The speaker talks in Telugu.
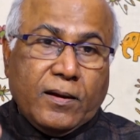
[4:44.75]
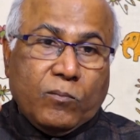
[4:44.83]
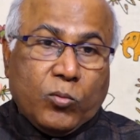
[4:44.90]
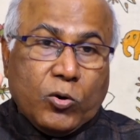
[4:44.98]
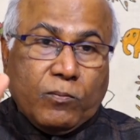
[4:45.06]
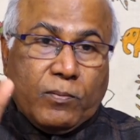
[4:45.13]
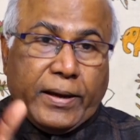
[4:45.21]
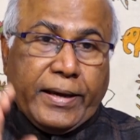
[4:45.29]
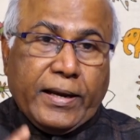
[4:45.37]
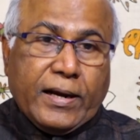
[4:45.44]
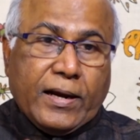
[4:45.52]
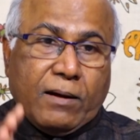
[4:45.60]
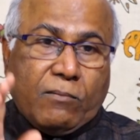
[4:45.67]
ఇప్పుడు
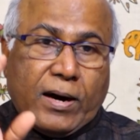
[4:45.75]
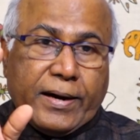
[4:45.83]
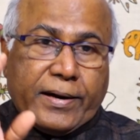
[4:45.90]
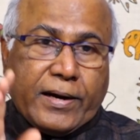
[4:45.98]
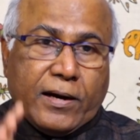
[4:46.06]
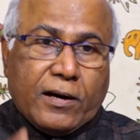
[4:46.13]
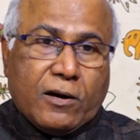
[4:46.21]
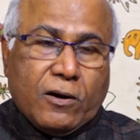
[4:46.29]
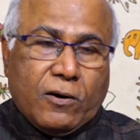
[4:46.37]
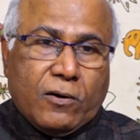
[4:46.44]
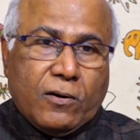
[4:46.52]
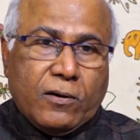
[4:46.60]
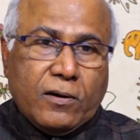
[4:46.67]
బహిరంగ
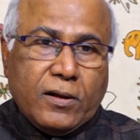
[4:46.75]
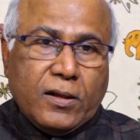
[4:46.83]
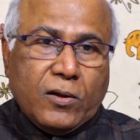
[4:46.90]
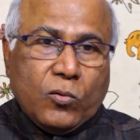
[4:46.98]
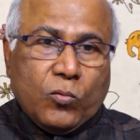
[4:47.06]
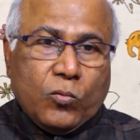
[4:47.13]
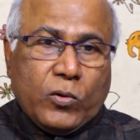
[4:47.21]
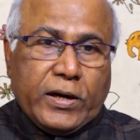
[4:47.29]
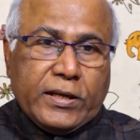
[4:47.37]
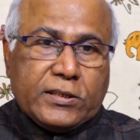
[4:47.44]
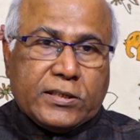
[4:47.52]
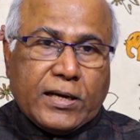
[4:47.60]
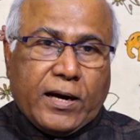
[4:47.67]
మార్కెట్లో
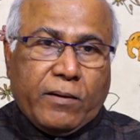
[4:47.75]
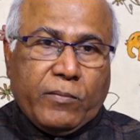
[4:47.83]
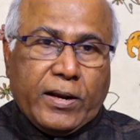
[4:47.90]
ఒరిస్సా